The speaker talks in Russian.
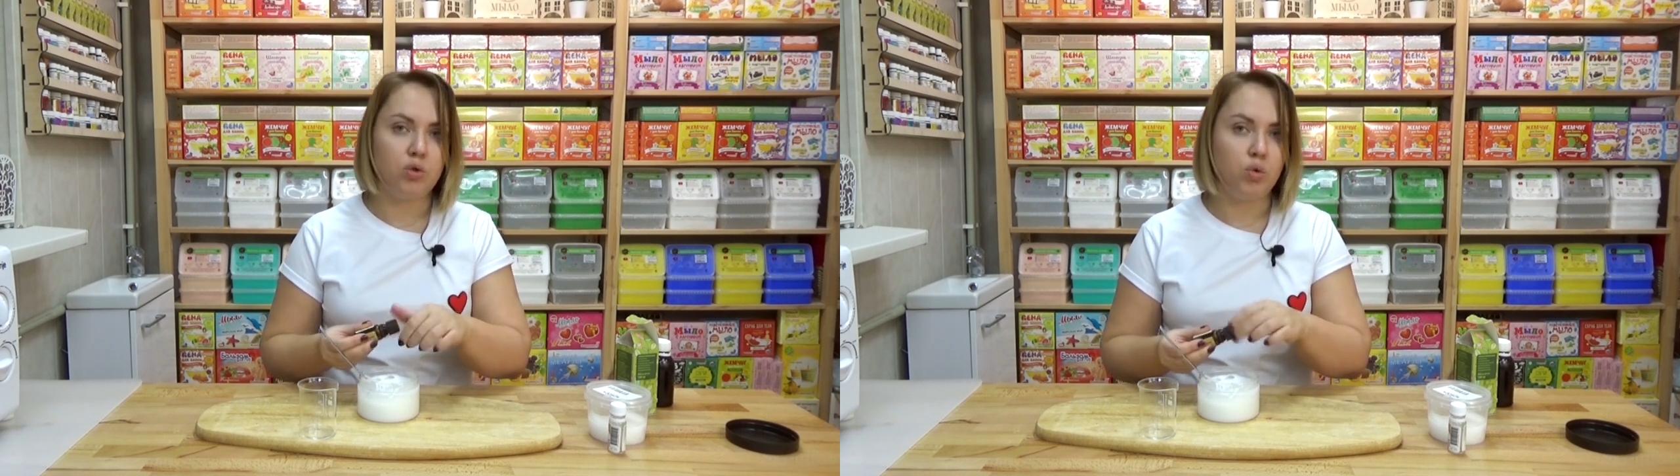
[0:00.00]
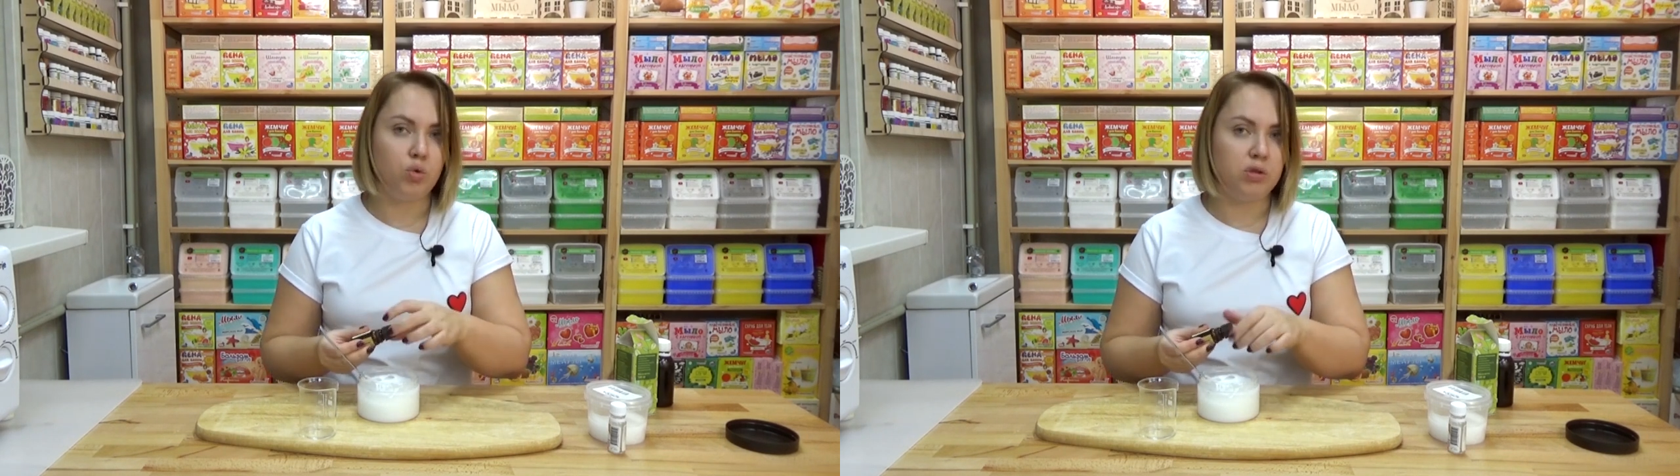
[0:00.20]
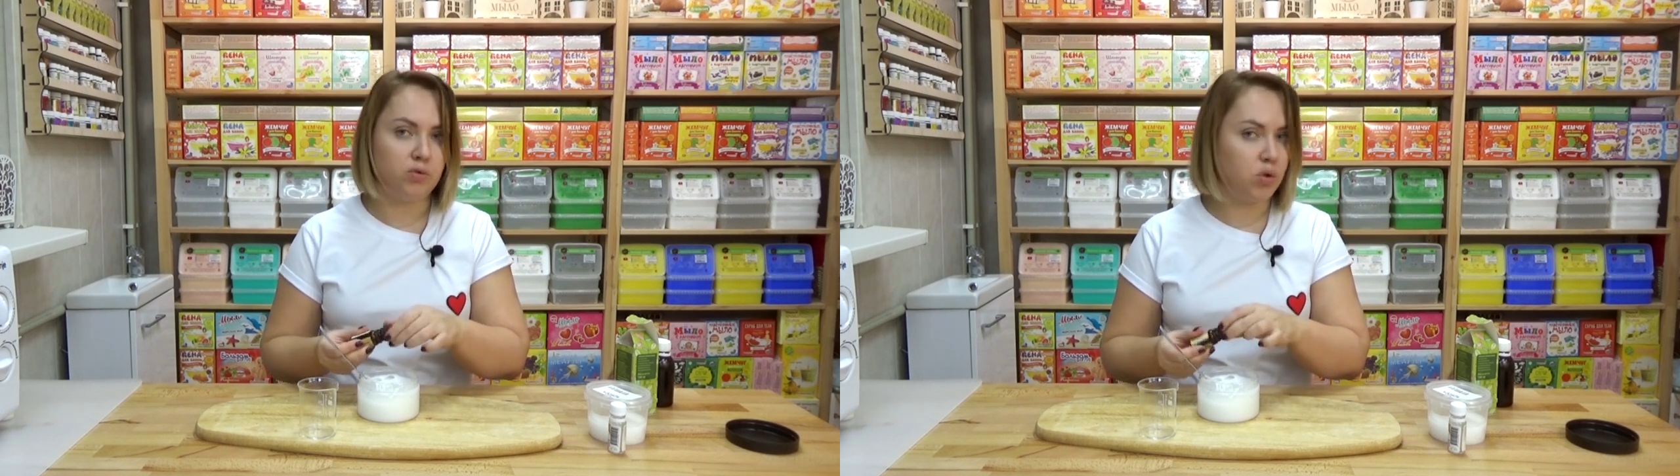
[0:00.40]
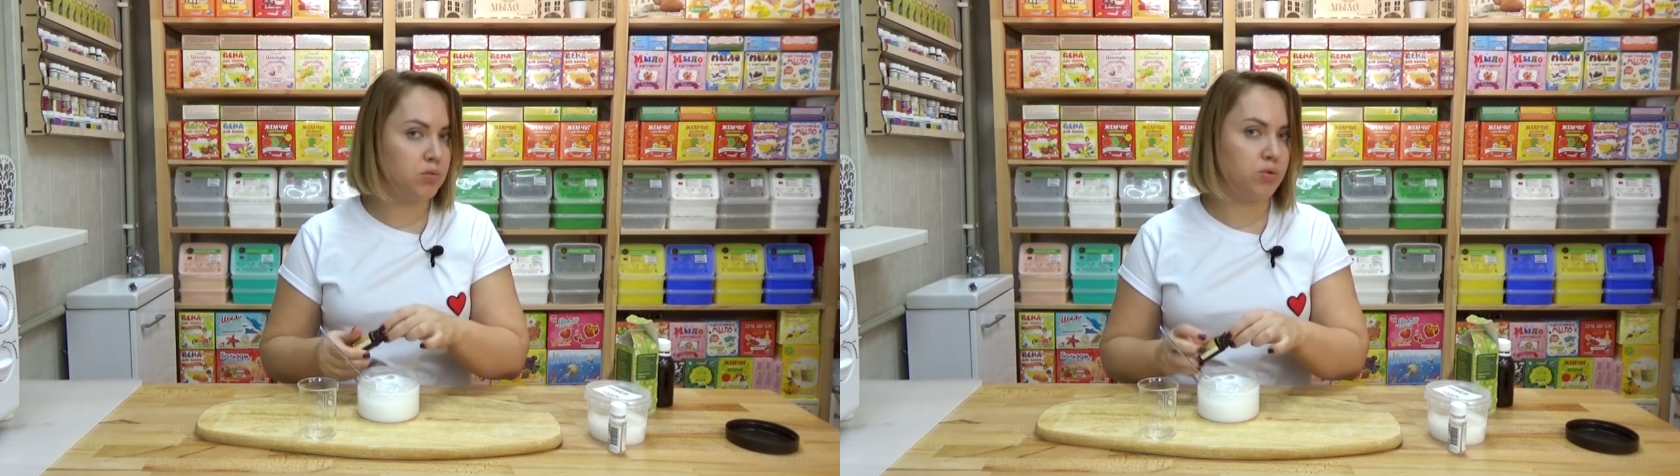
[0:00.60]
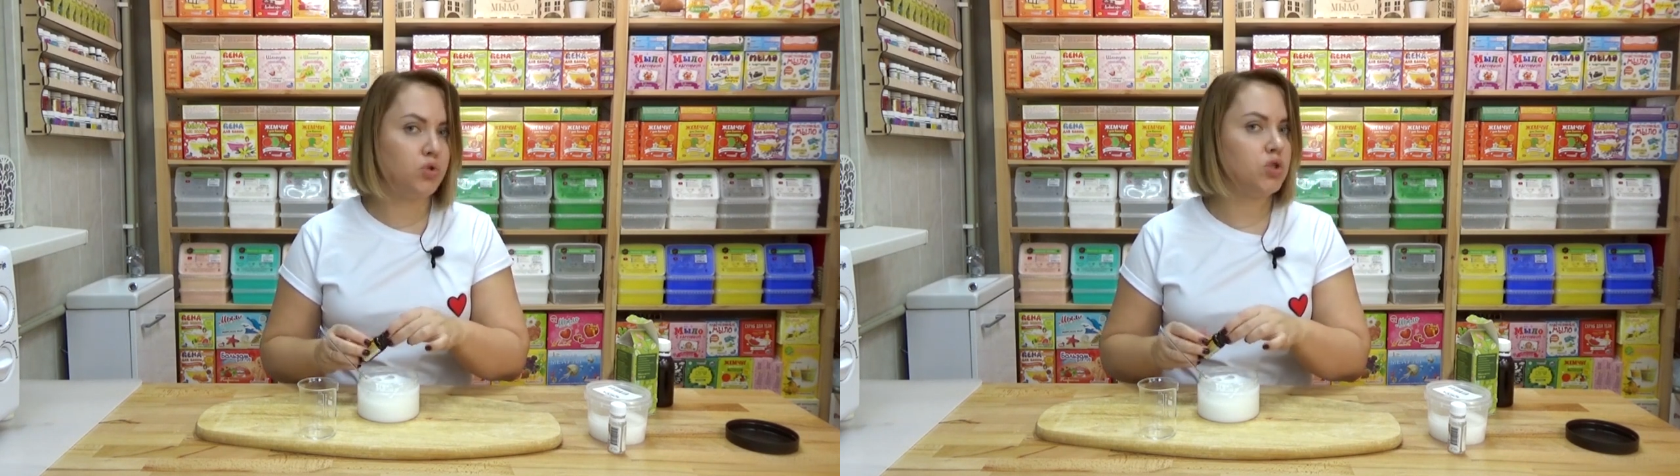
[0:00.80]
то ни в
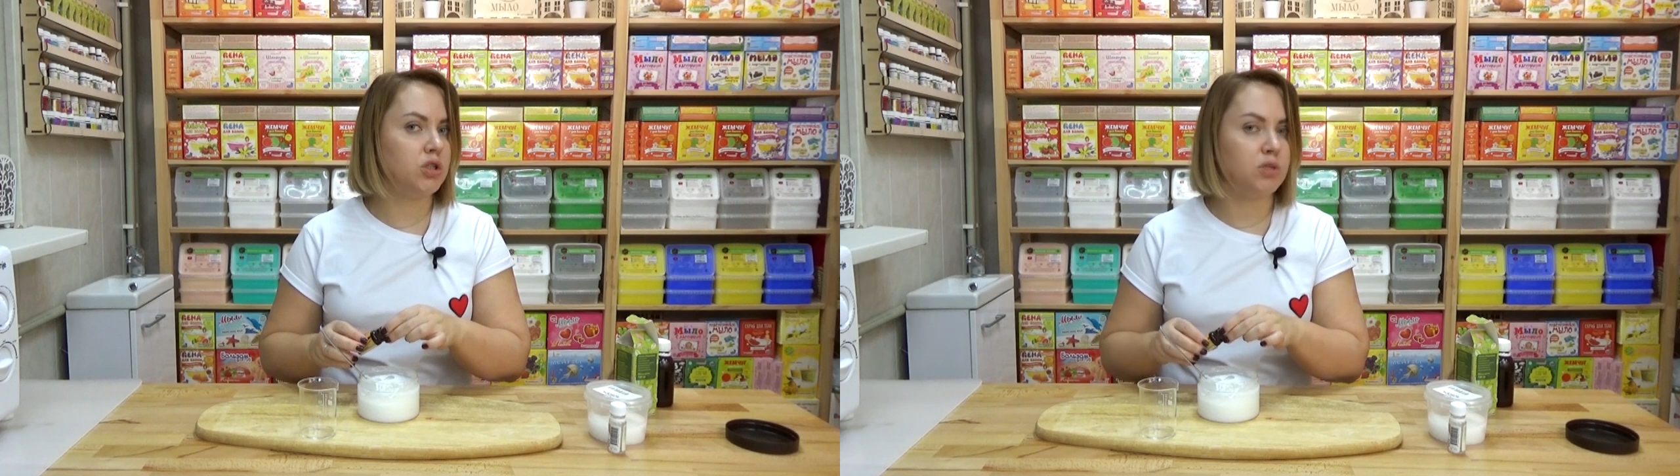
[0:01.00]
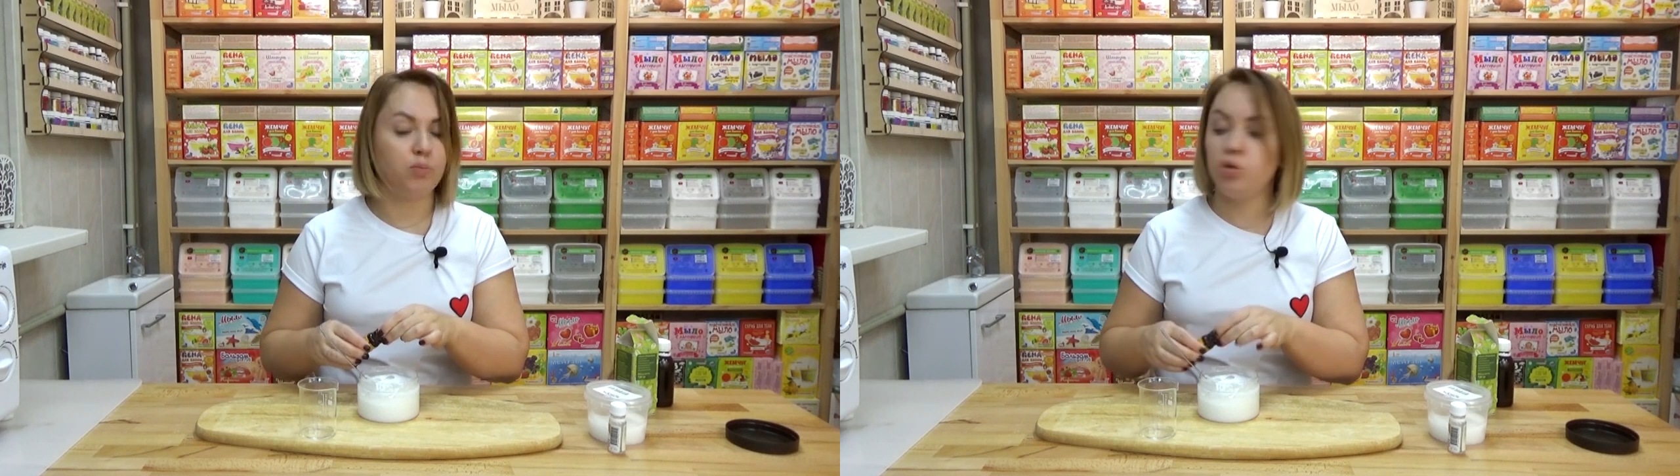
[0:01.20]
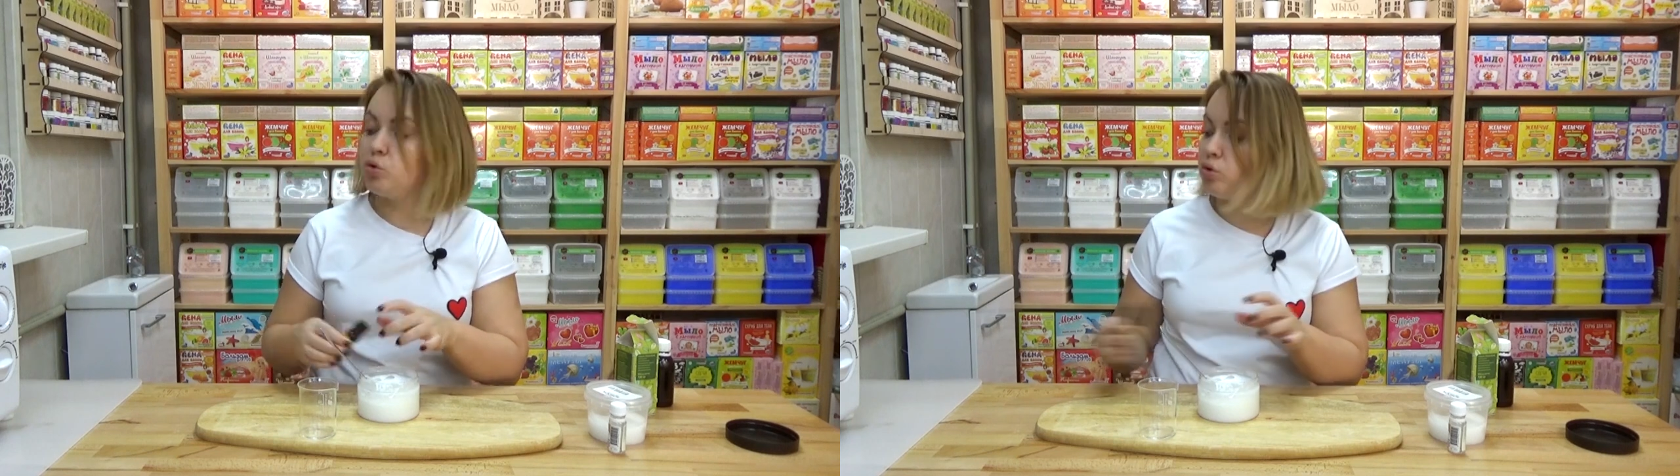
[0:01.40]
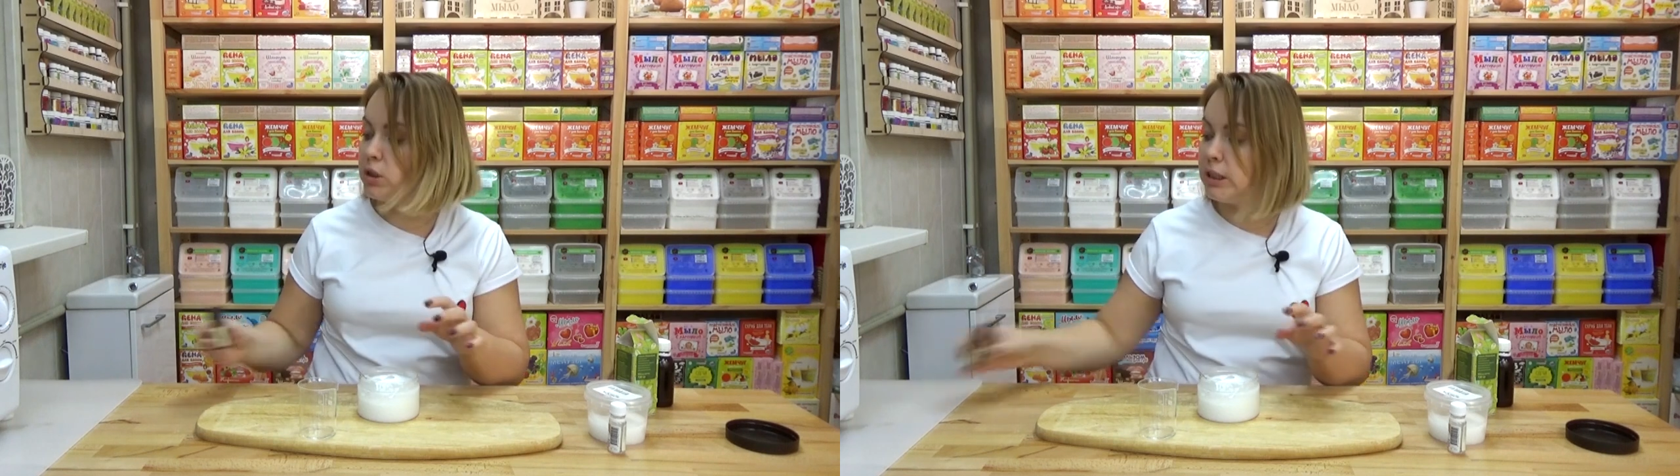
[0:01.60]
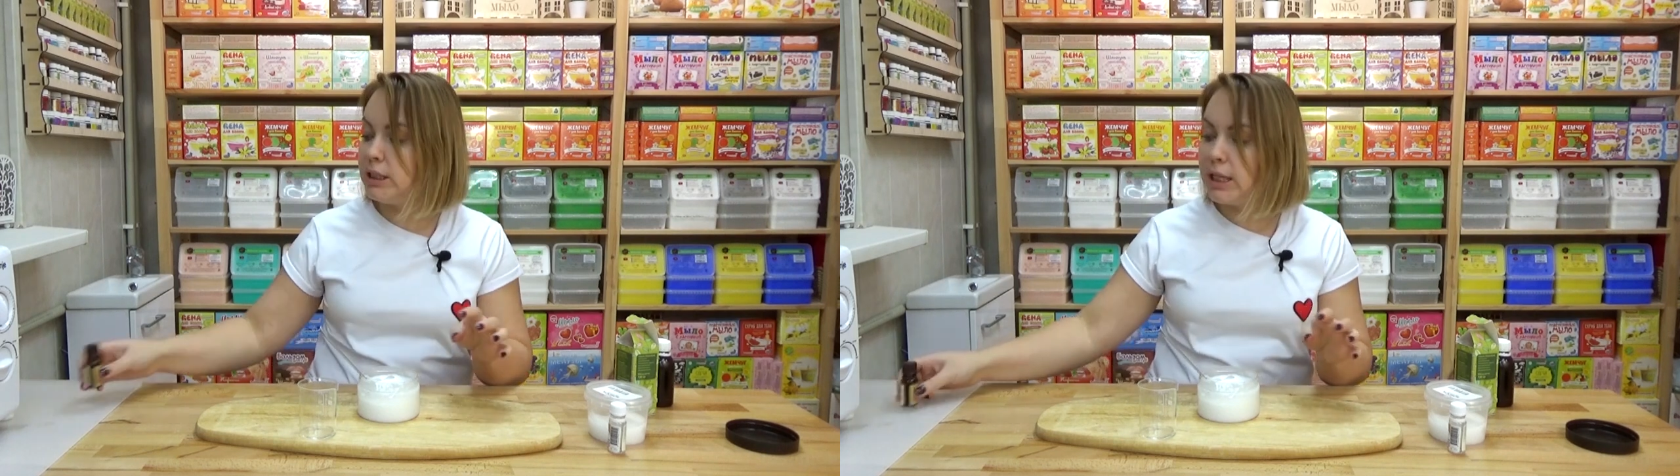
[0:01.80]
коем случае не
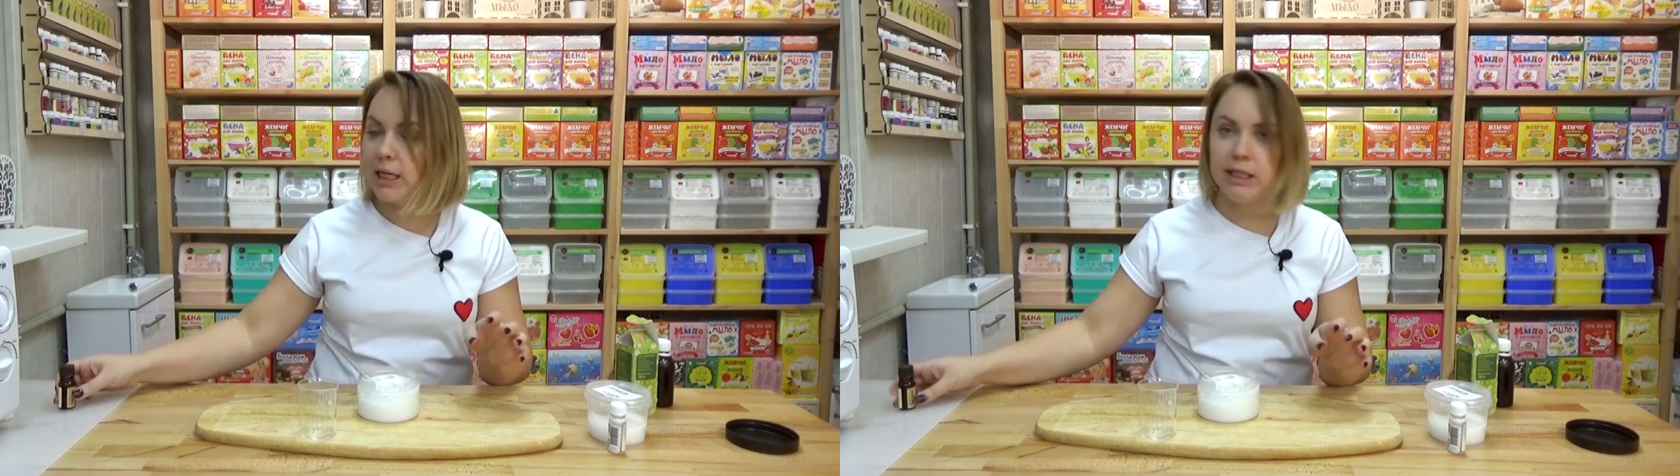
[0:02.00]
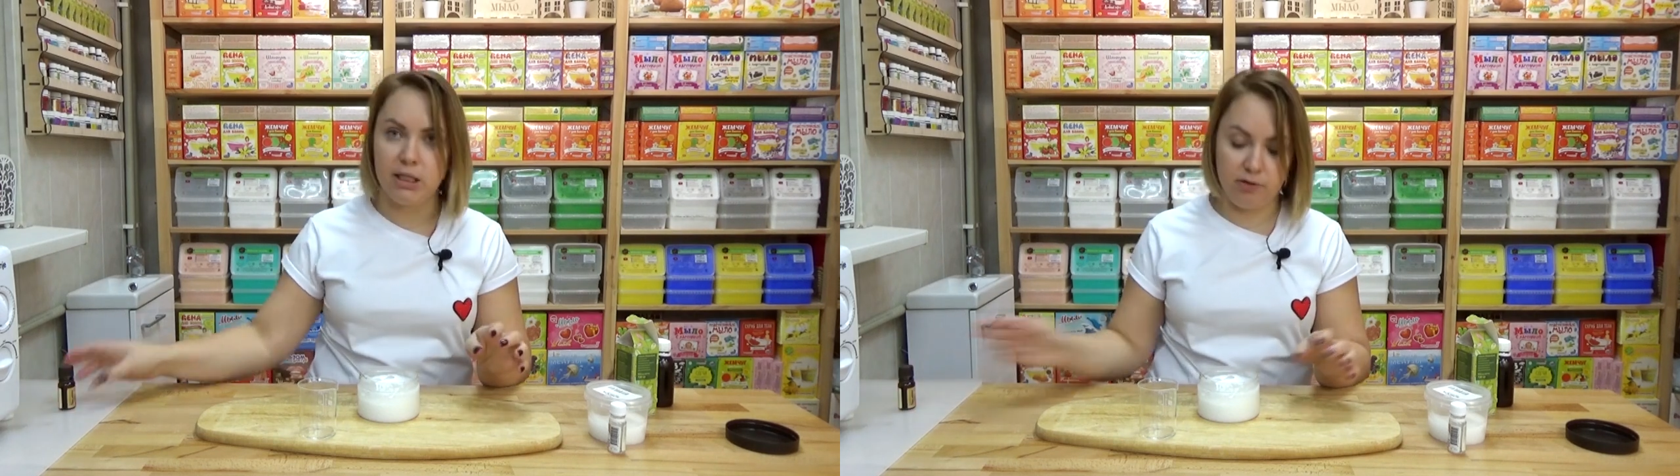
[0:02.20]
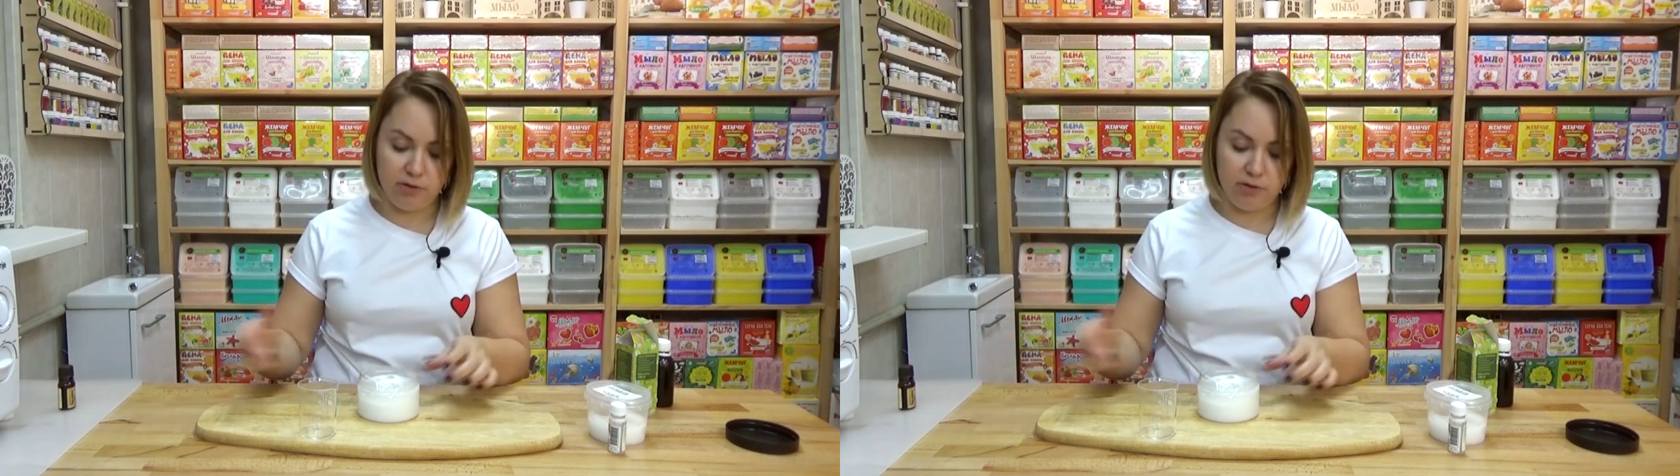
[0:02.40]
используйте никакие